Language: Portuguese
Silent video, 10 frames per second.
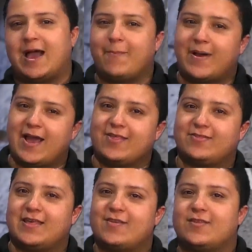a mais
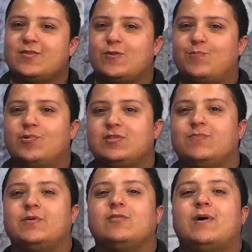nesta disputa
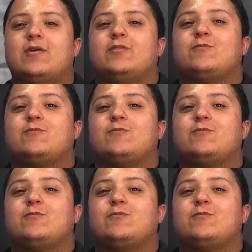pelo maior